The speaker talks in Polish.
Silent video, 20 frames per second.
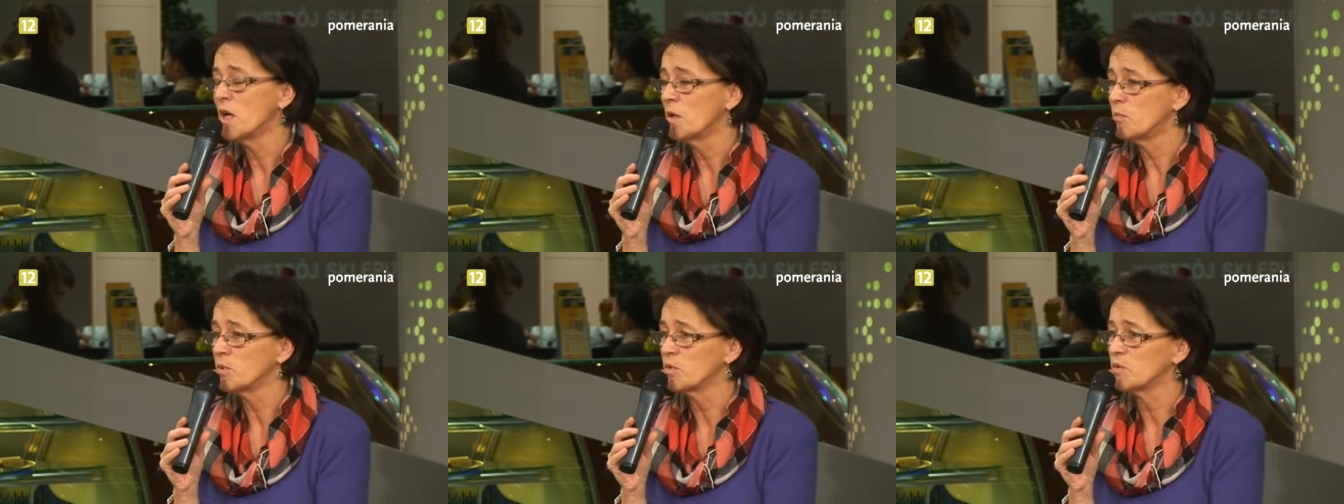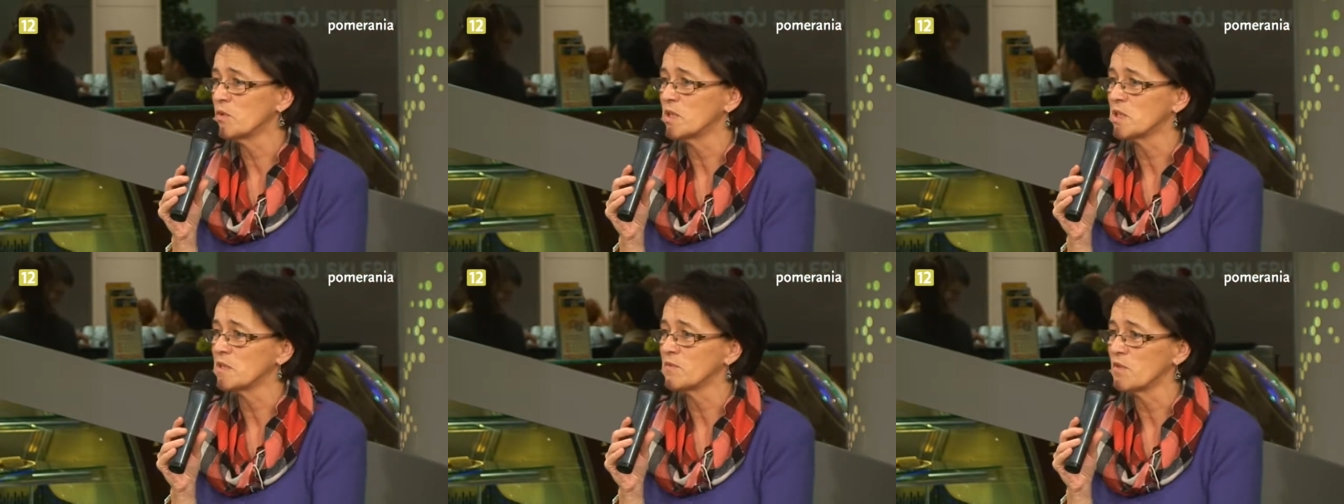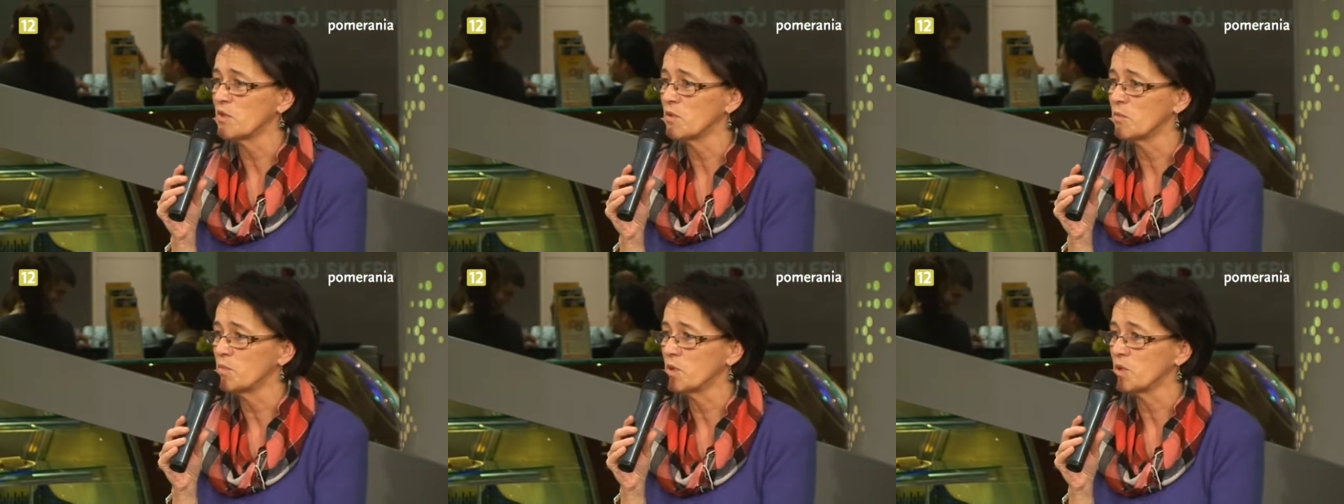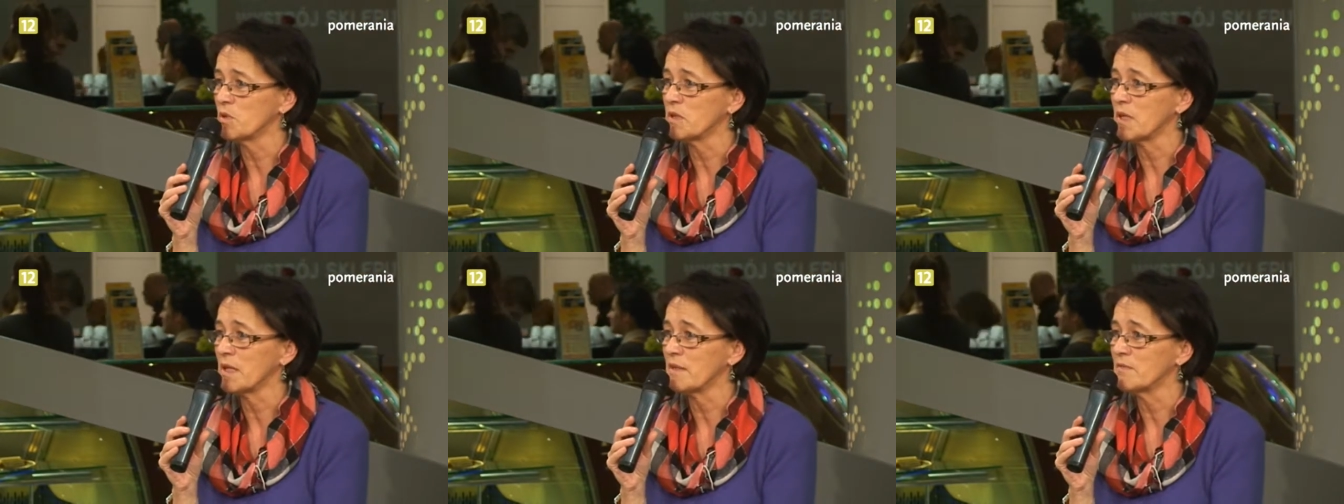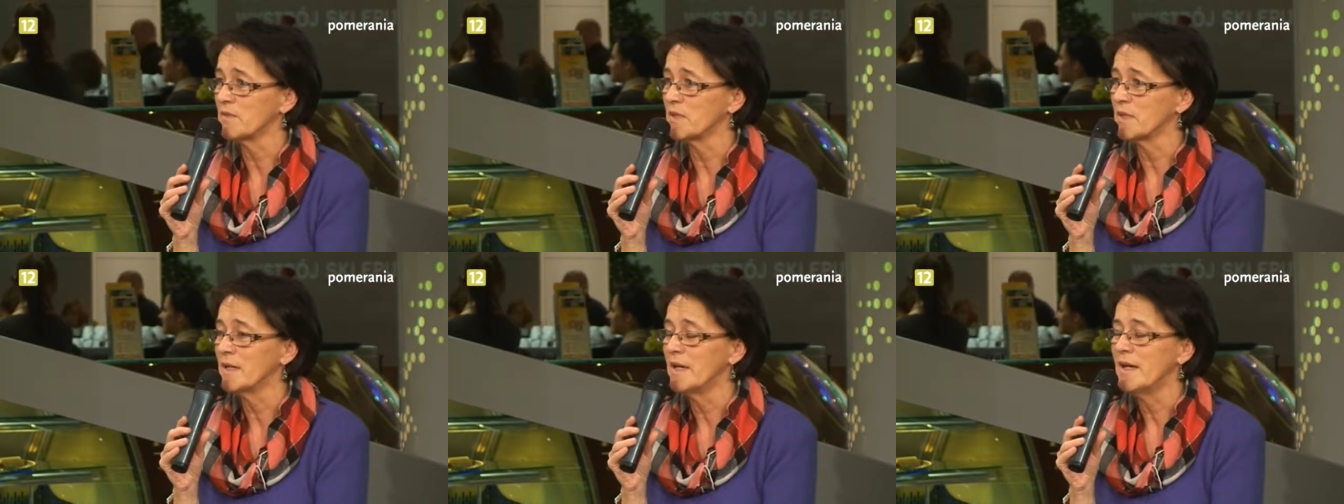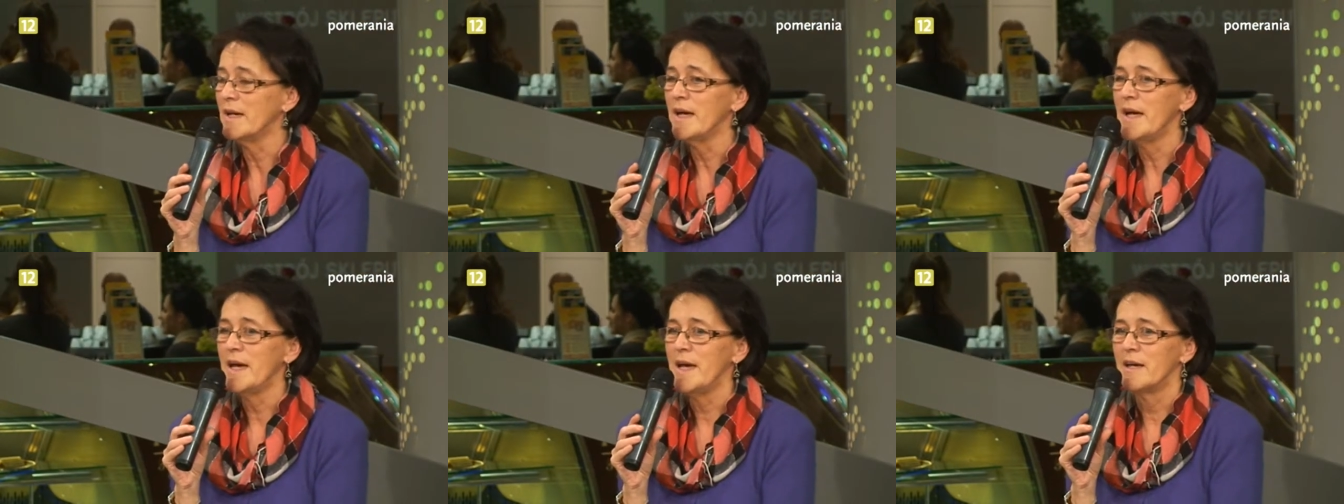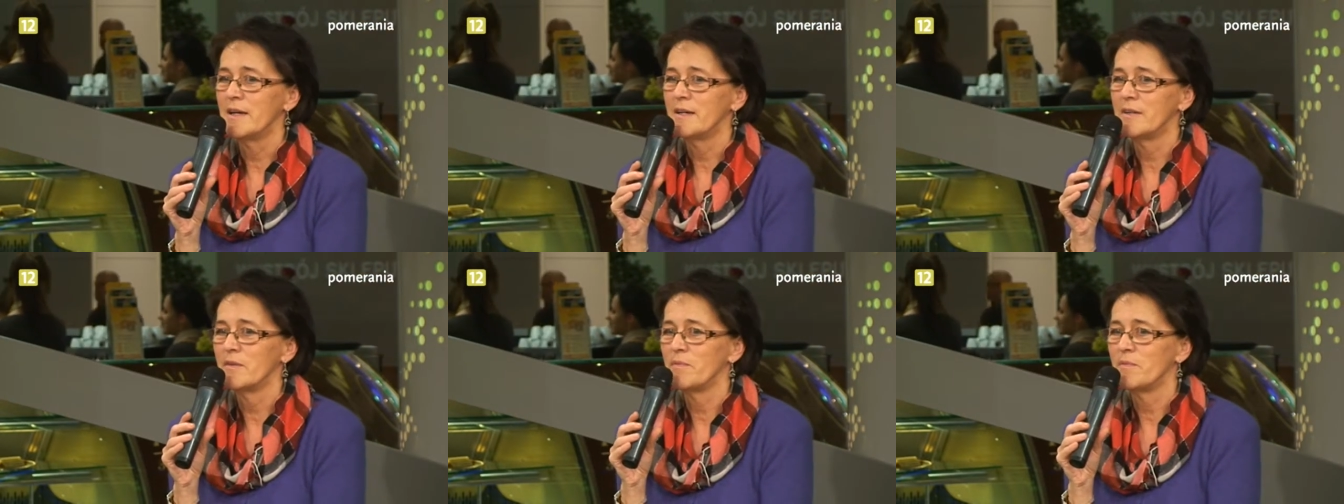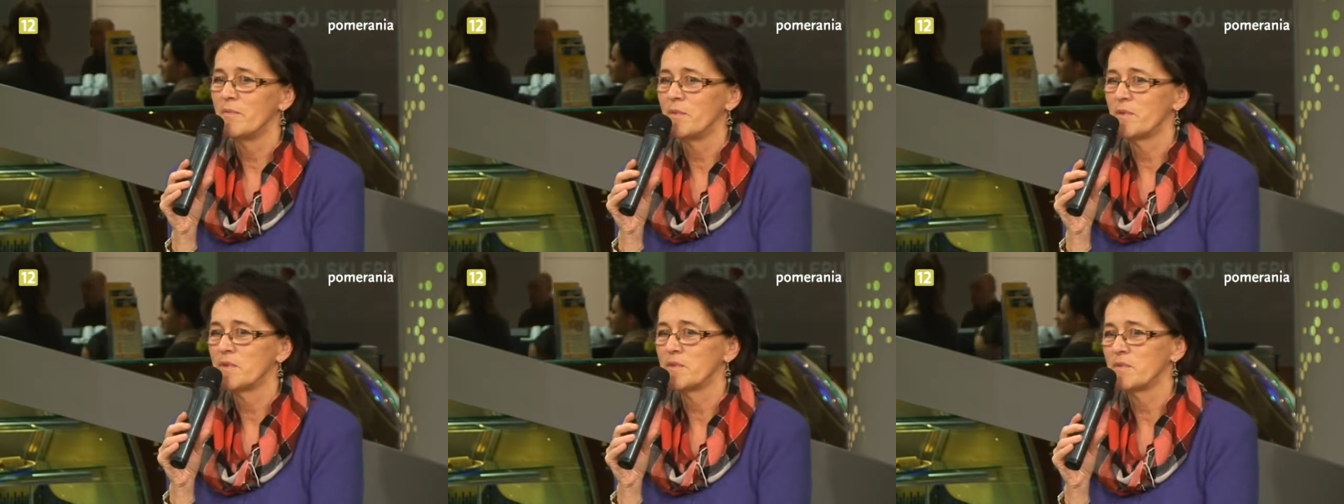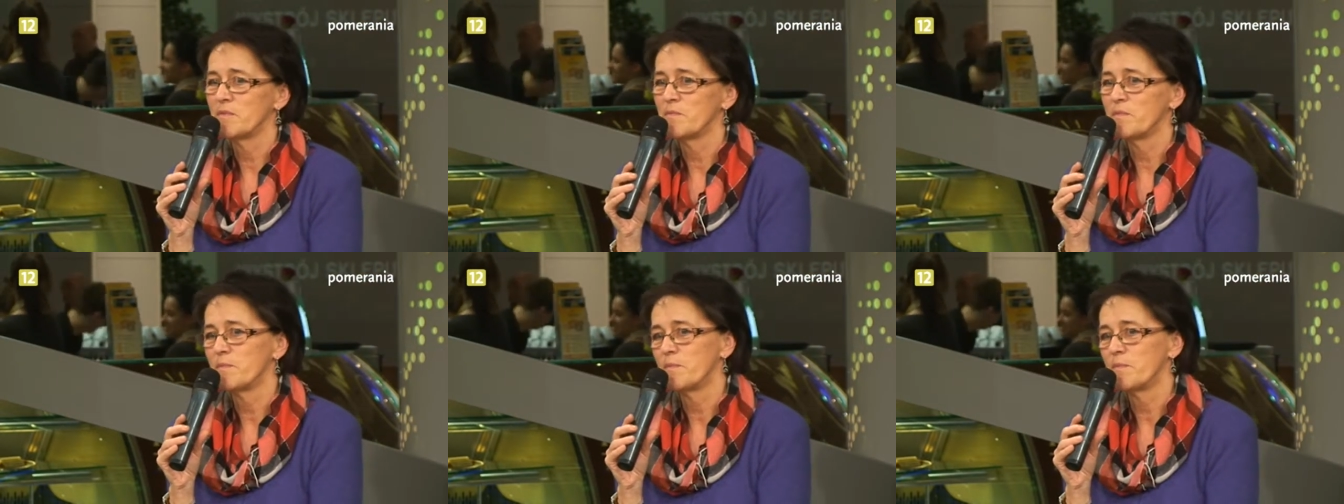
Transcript: buduje swoją biografię. Y, w